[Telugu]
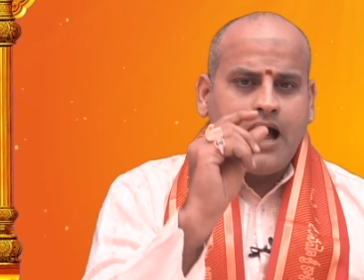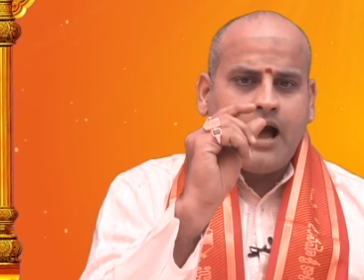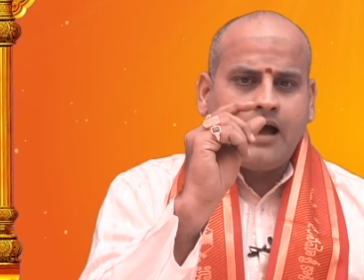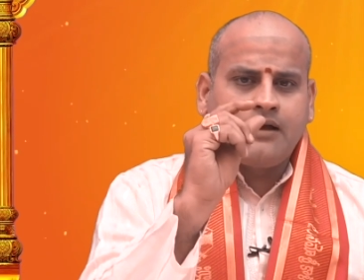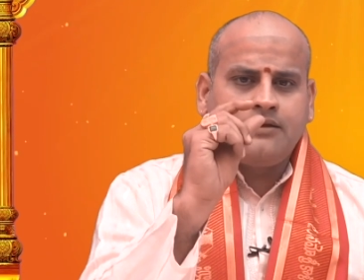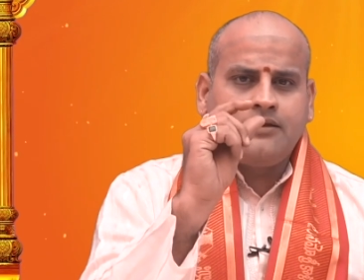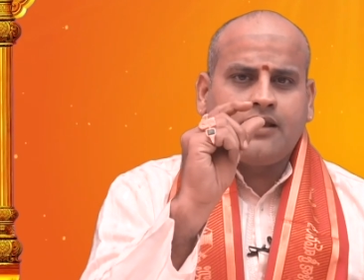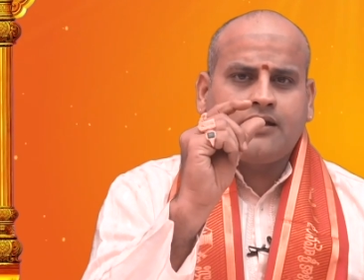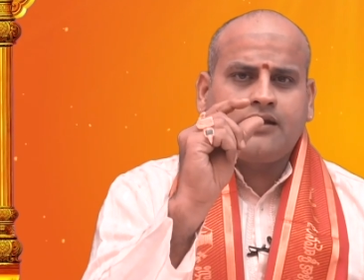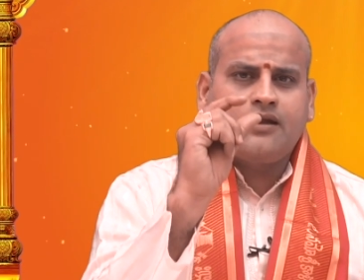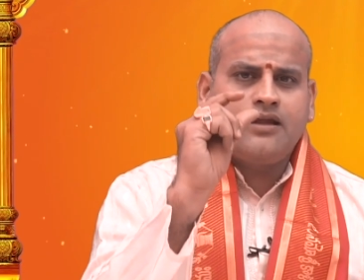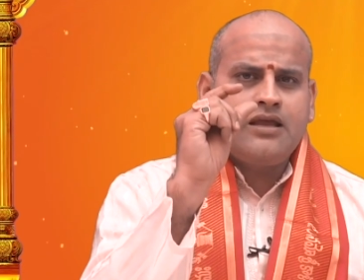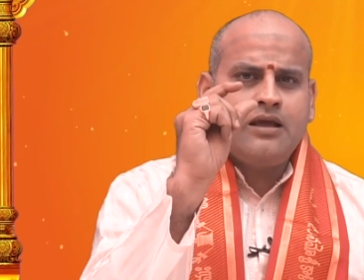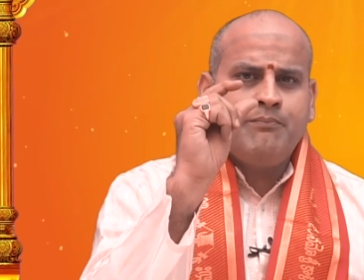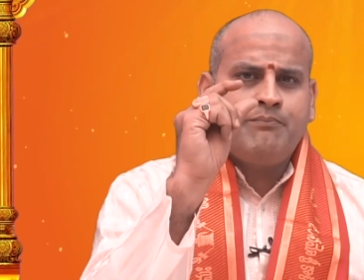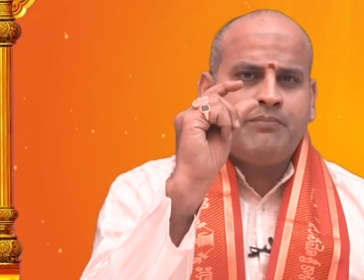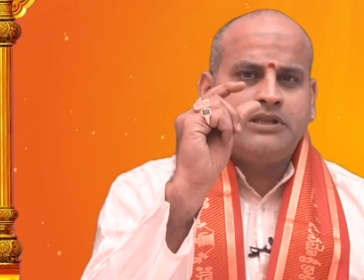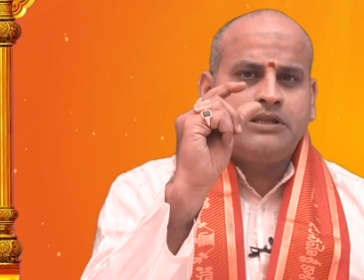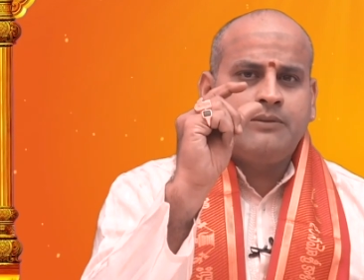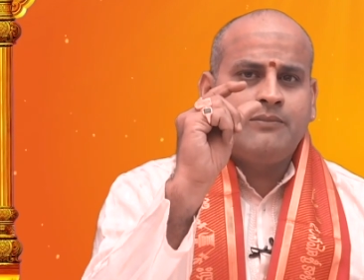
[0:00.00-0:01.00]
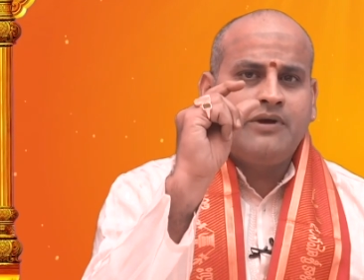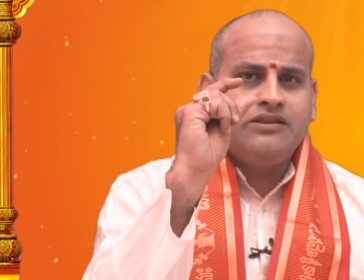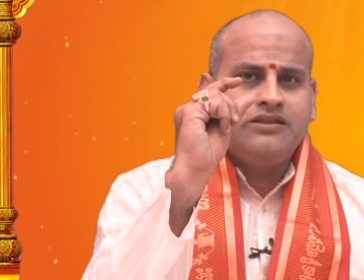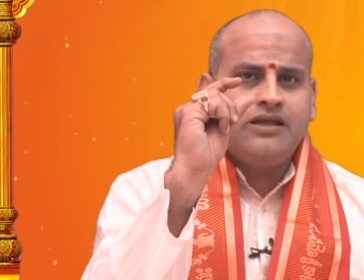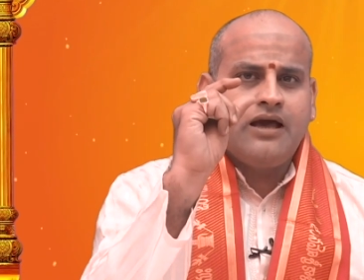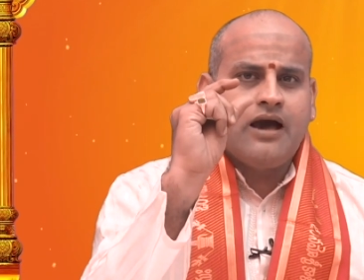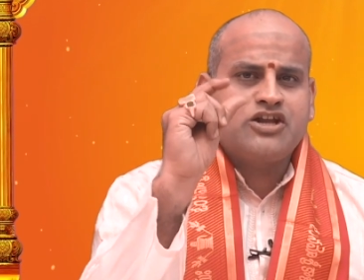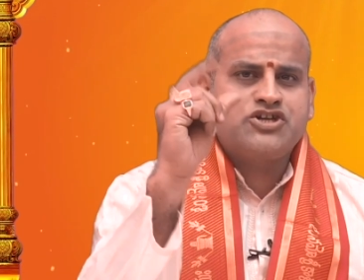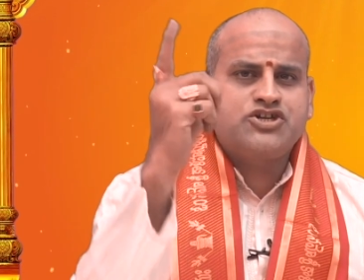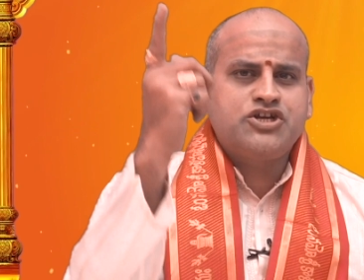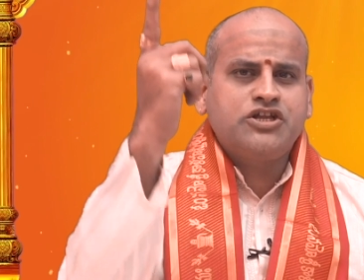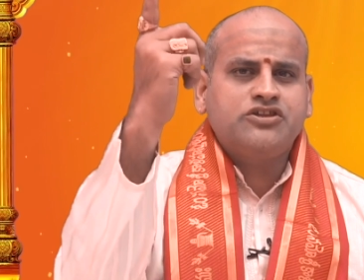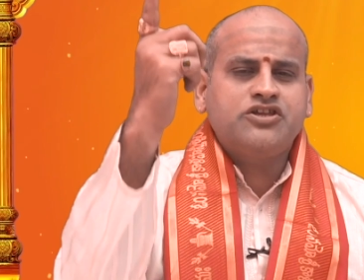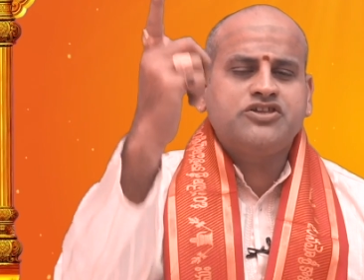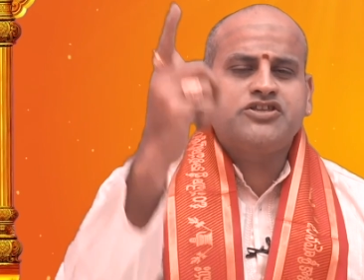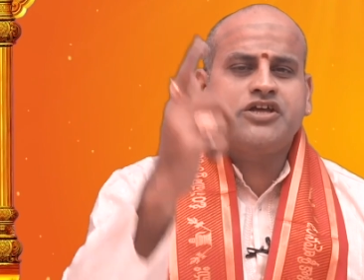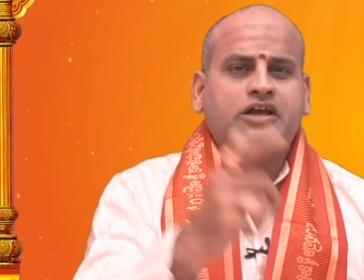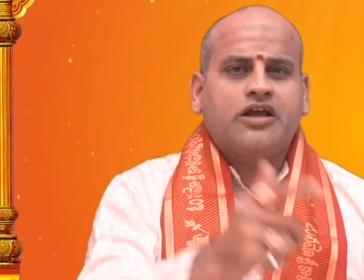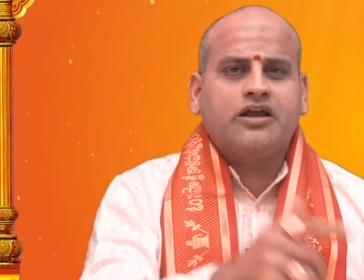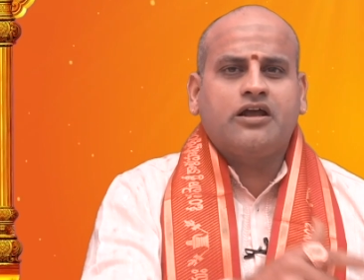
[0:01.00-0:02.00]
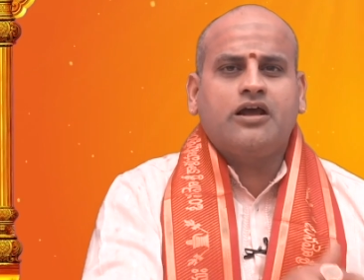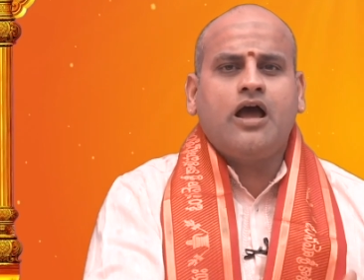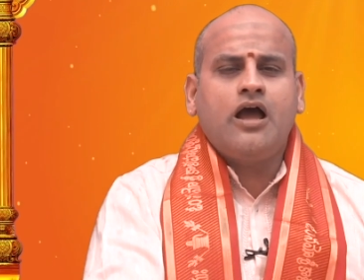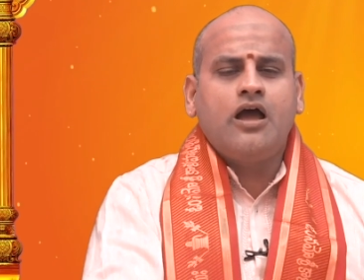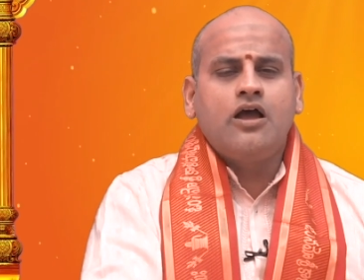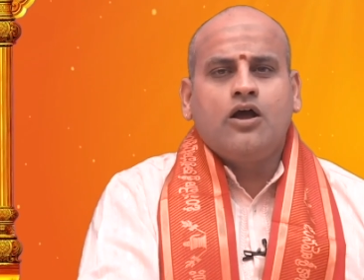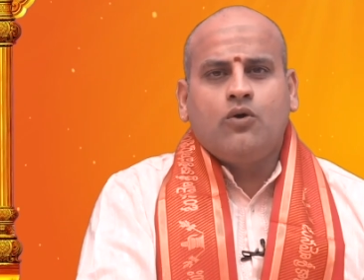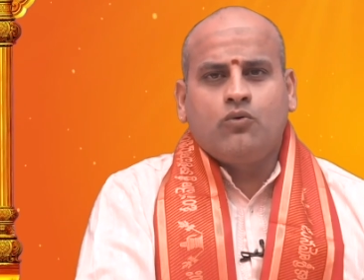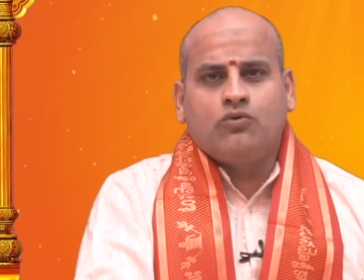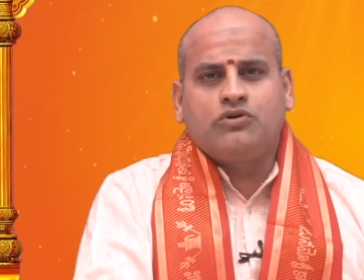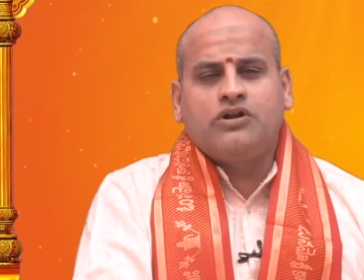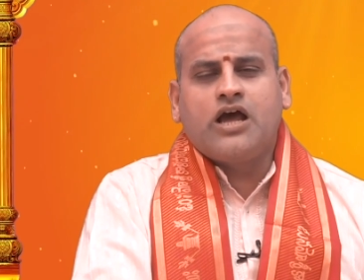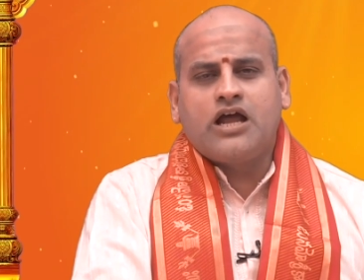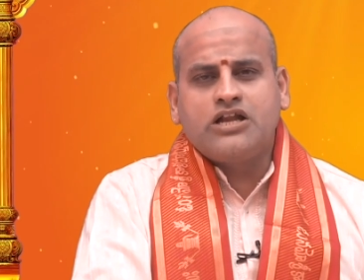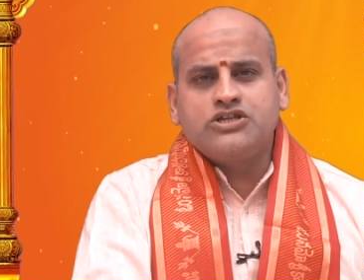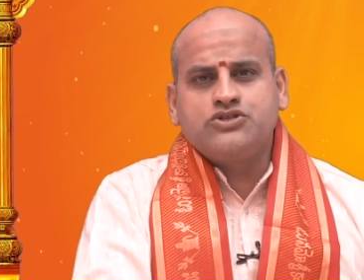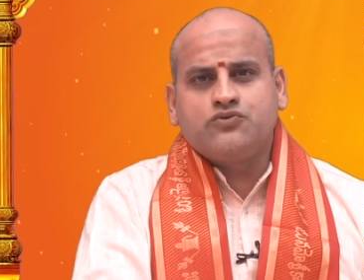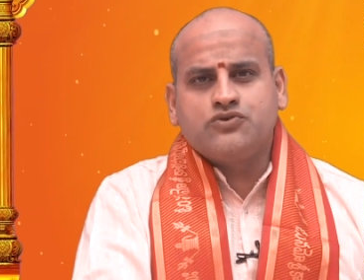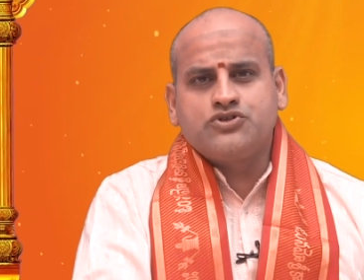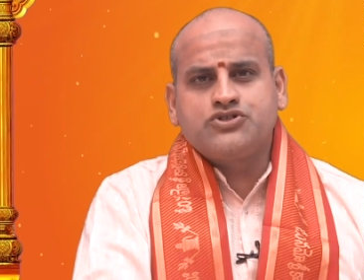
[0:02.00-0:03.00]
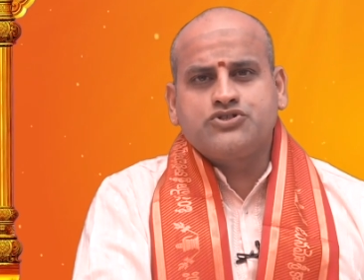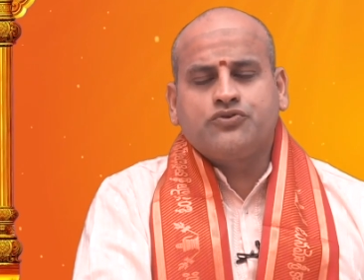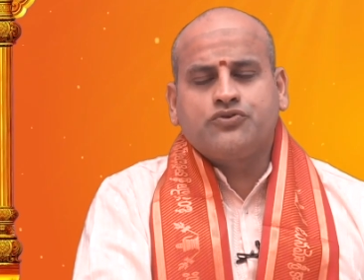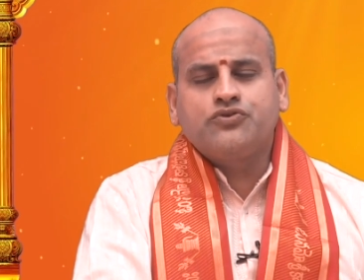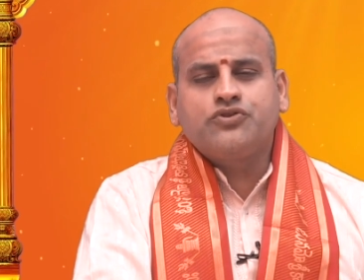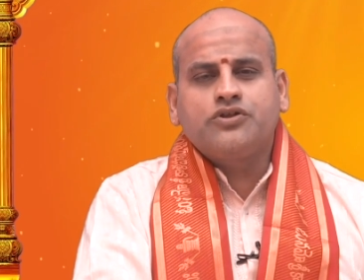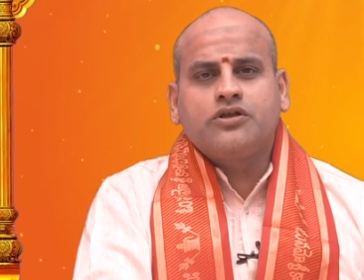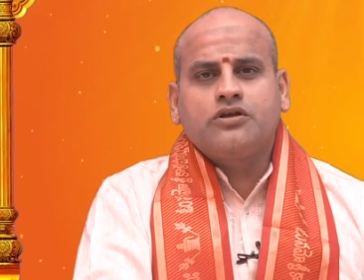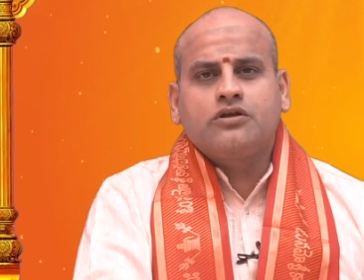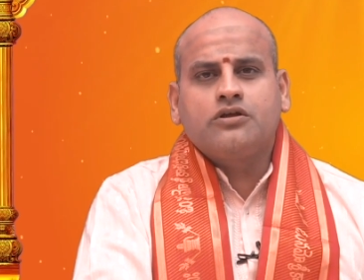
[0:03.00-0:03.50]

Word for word: ఆ నిర్ణయం పది మంది హర్షించదగ్గగా ఉండాల్సి వస్తుంది